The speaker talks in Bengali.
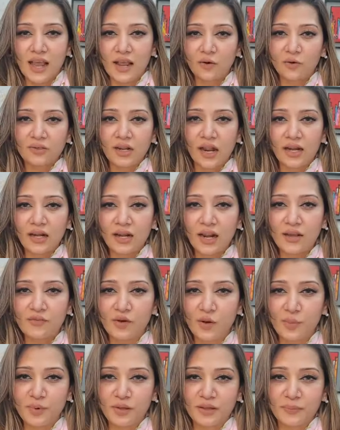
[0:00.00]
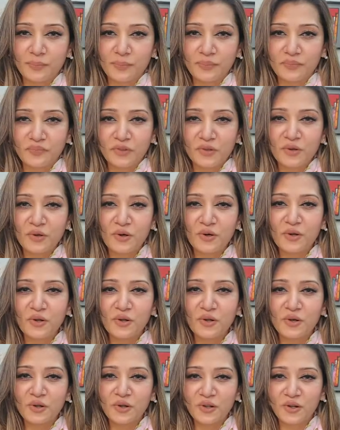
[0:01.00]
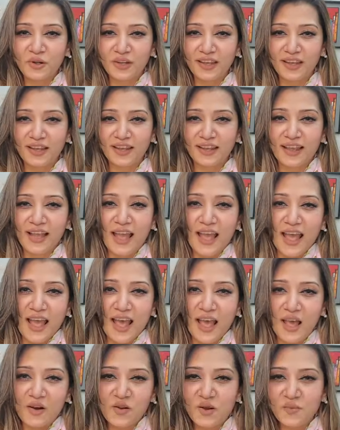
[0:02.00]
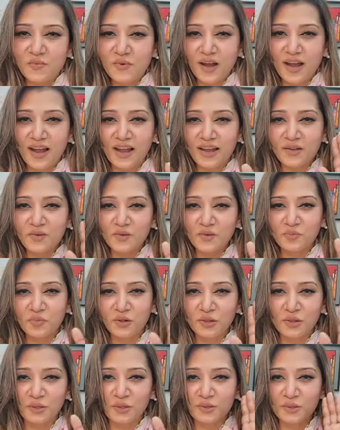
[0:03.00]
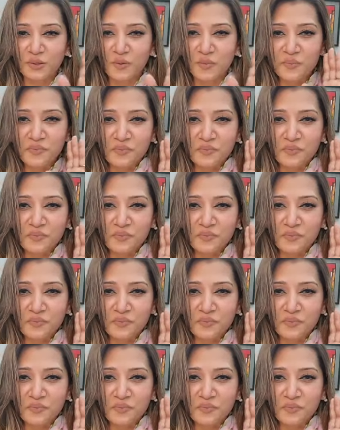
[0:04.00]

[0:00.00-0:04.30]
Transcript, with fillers: এখন টানা লাইভ হবে গুড নুন ওকে হ্যালো আপু হাই উৎপল দত্ত